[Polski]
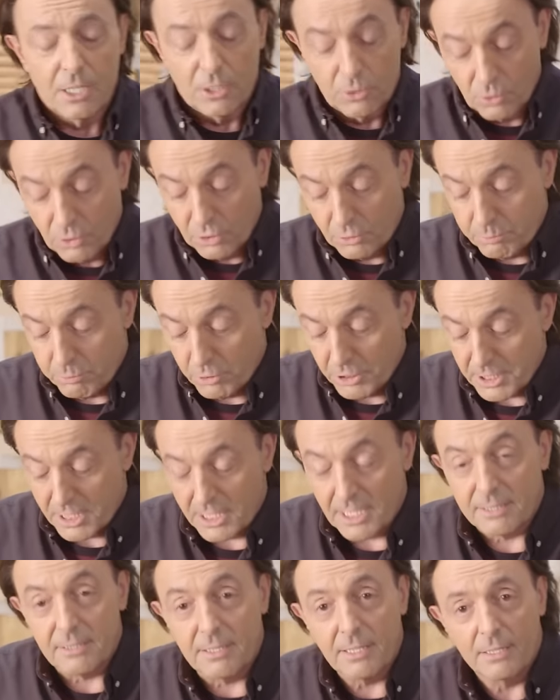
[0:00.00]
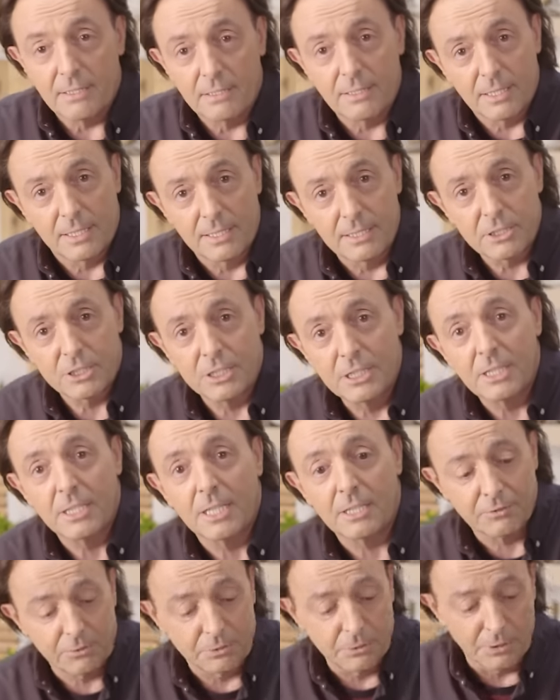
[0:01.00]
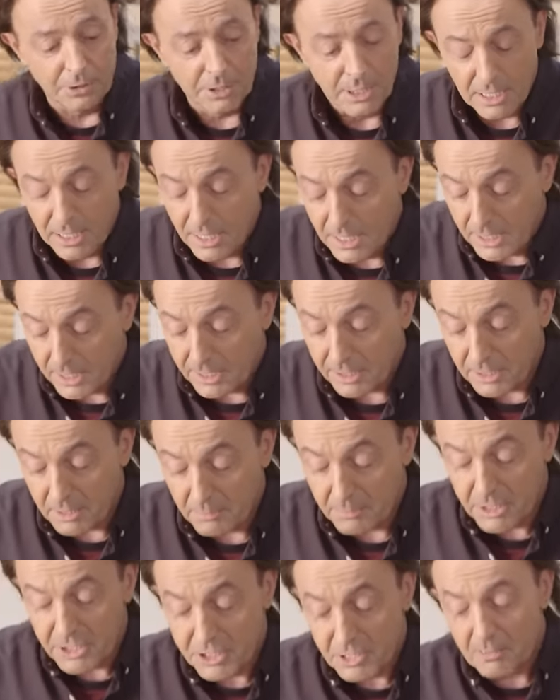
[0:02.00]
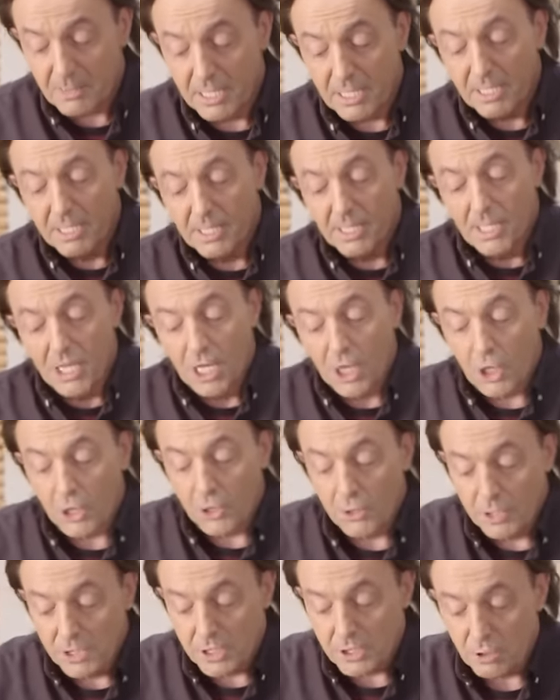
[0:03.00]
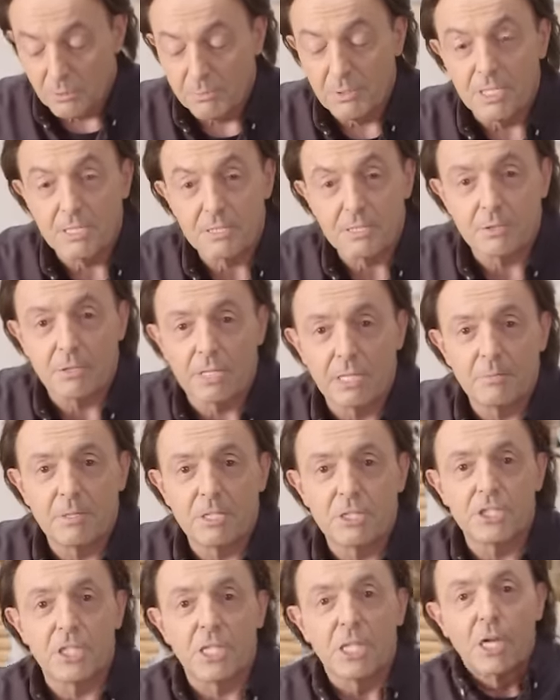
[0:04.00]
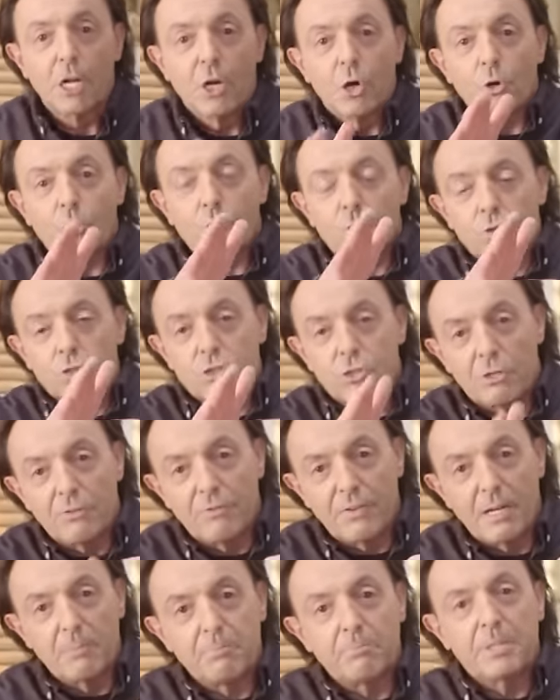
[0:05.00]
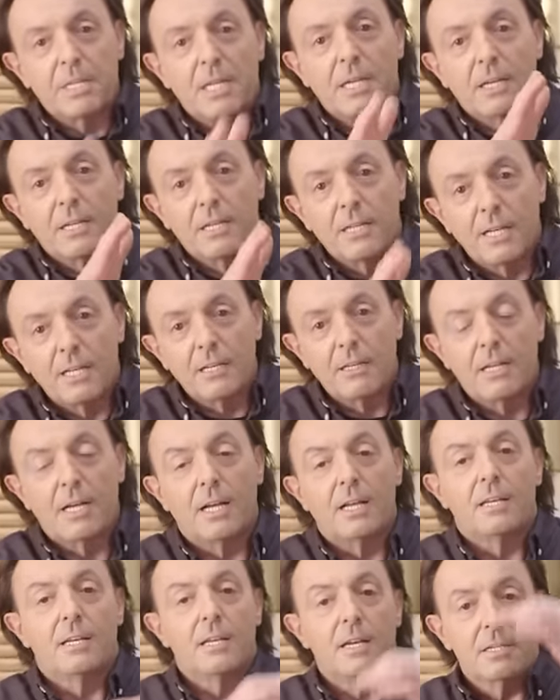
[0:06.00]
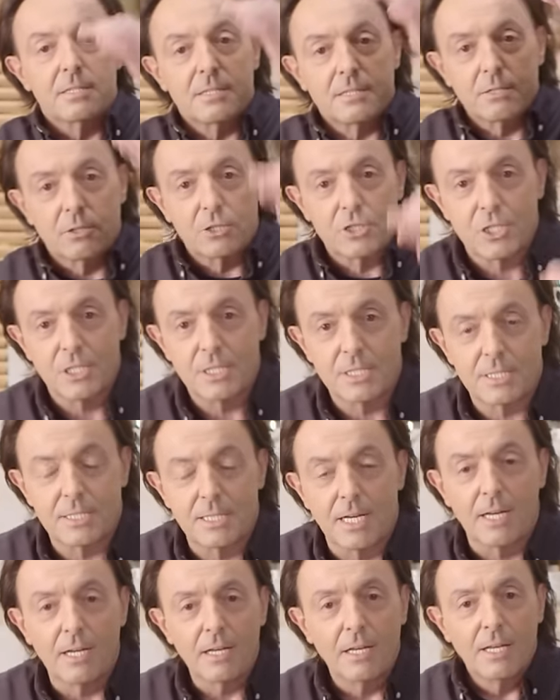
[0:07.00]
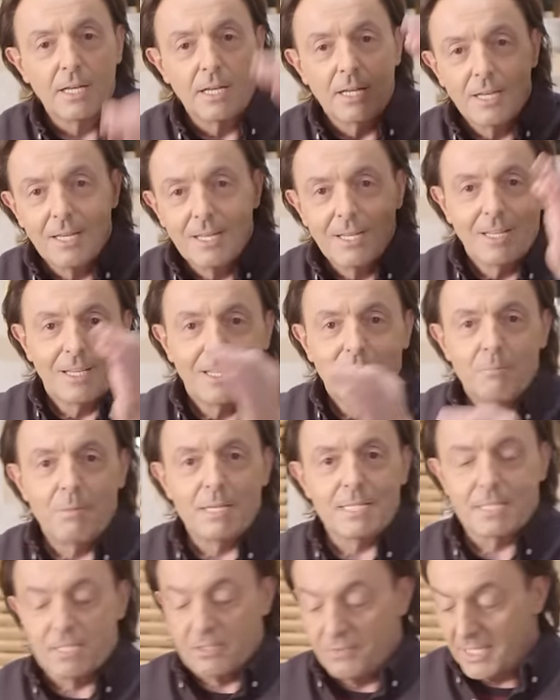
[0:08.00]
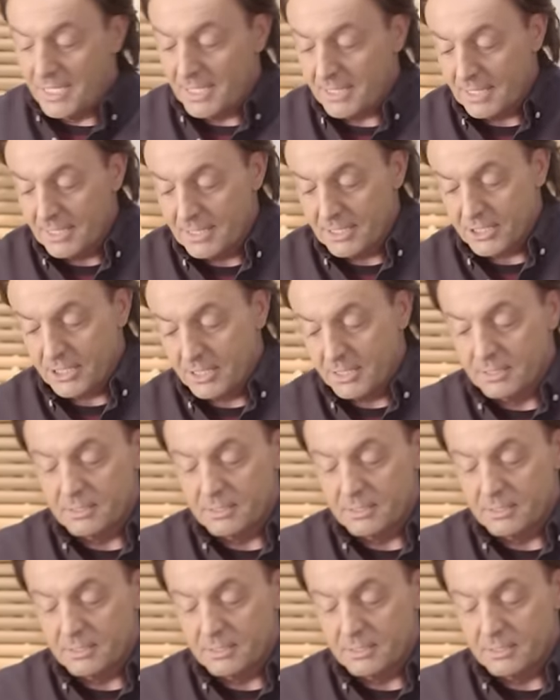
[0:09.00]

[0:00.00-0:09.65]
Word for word: Tu odpłynie na tej talerzy, nie na twój. I kiedy będziemy kroić to mięso, ona będzie różowa, piękna, idealna, soczysta, bez krwi na talerze.